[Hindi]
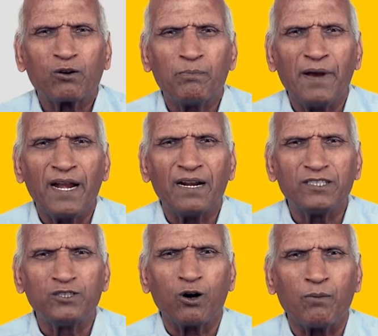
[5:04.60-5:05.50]
को
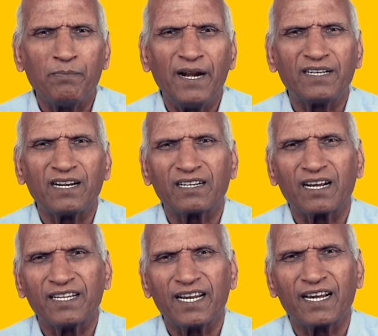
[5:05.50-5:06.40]
जॉब मेंटेन
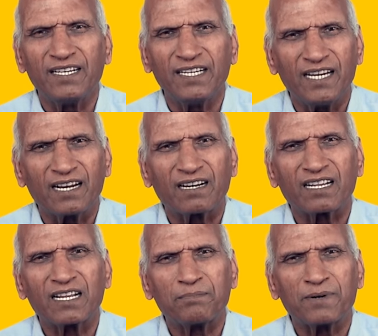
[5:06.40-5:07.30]
करने के लिए ये
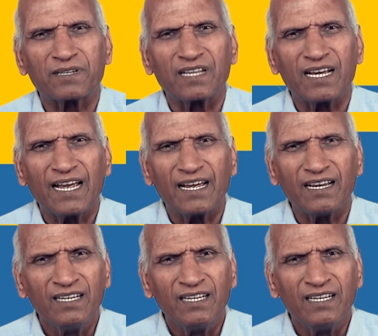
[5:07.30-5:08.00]
करना पड़ता है